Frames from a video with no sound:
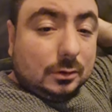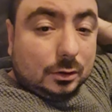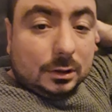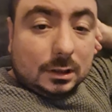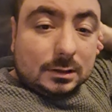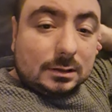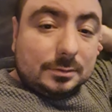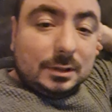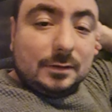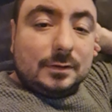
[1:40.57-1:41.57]

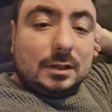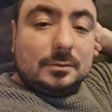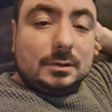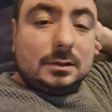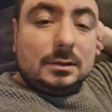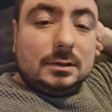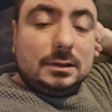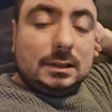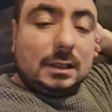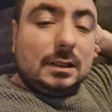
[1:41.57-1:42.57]
Oynadığını bilen var mı?
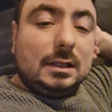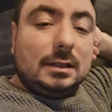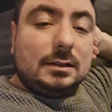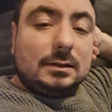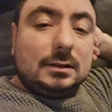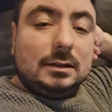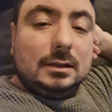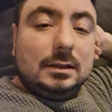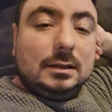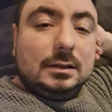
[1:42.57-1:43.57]
Senelerdir.
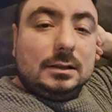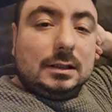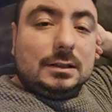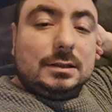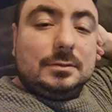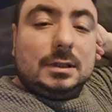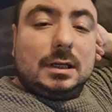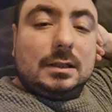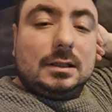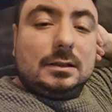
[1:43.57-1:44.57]
Yani şimdiye
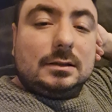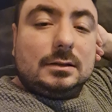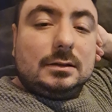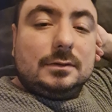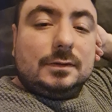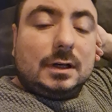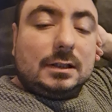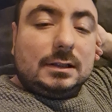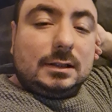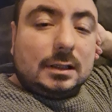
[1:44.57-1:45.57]
kadar
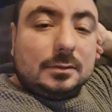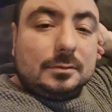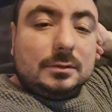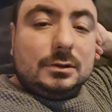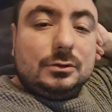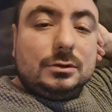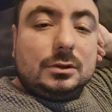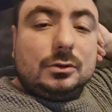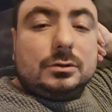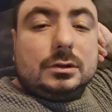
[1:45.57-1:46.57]
Fatih Terim
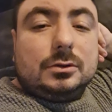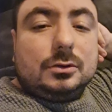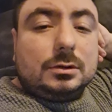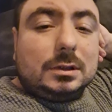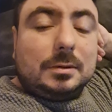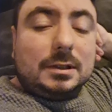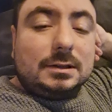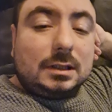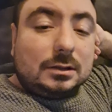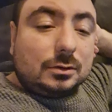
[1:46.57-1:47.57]
%99 hep
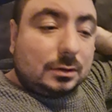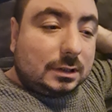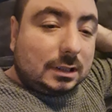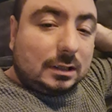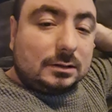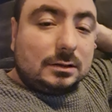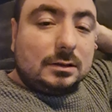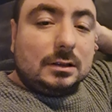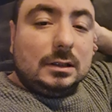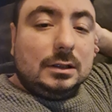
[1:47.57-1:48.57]
hazır kadrolara
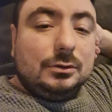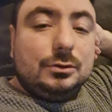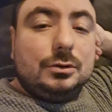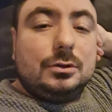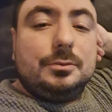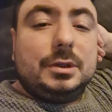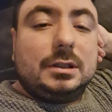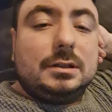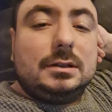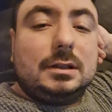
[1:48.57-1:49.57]
katıldı. Tudor'un
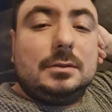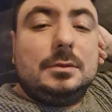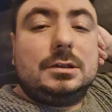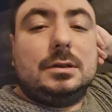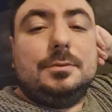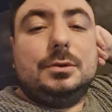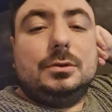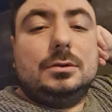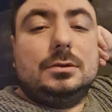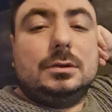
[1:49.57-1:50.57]
bıraktığı takımla şampiyon
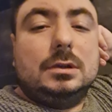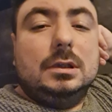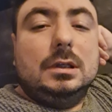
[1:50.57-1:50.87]
oldu.